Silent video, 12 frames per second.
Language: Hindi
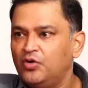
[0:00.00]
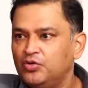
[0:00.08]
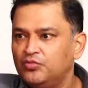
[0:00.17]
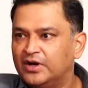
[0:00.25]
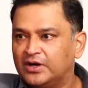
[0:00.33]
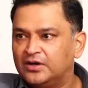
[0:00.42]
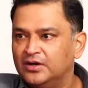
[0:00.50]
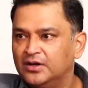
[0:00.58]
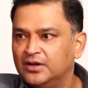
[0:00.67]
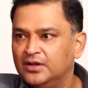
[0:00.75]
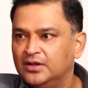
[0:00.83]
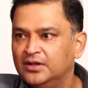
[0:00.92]
डोंट वांट टू वर्क
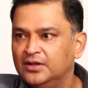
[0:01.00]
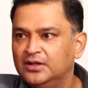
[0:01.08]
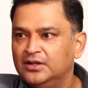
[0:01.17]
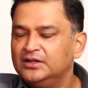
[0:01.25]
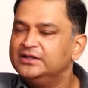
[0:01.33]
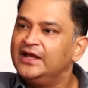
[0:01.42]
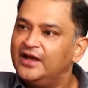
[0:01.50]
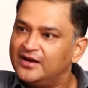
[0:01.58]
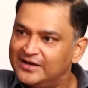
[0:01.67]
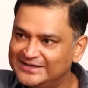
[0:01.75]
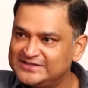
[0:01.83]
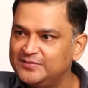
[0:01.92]
दे
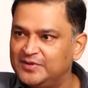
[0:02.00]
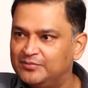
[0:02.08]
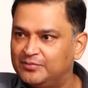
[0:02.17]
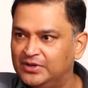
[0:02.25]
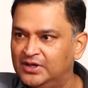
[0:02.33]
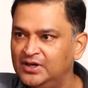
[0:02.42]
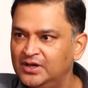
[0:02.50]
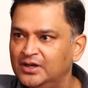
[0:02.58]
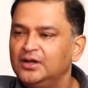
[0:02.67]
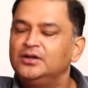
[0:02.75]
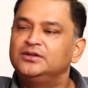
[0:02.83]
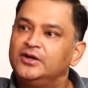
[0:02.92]
आर लेजी पीपल
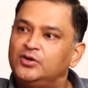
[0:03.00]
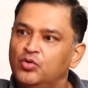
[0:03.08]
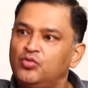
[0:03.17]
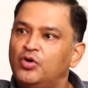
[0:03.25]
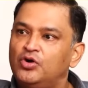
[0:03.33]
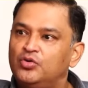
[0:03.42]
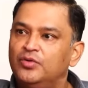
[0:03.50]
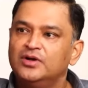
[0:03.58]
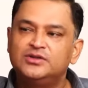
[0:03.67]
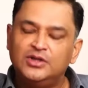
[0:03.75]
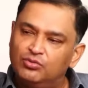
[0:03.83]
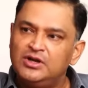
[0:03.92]
दे डोंट वांट टू
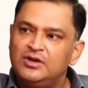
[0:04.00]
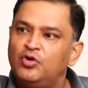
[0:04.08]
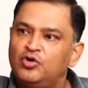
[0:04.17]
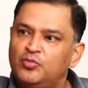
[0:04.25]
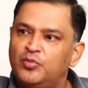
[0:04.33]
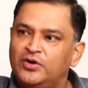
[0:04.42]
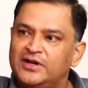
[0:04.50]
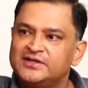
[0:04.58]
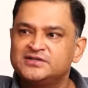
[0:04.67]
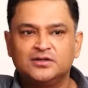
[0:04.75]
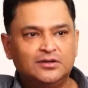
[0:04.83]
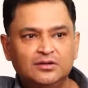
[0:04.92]
वर्क दे ओनली वांट टू
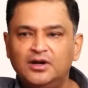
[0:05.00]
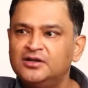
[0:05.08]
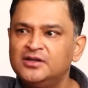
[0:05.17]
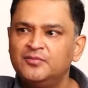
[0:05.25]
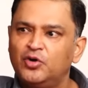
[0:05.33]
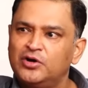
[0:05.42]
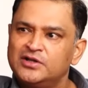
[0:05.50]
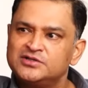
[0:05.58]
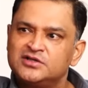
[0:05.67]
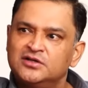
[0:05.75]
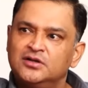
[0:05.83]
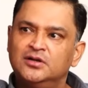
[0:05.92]
प्रोटेस्ट लेट देम
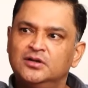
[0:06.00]
प्रोटेस्ट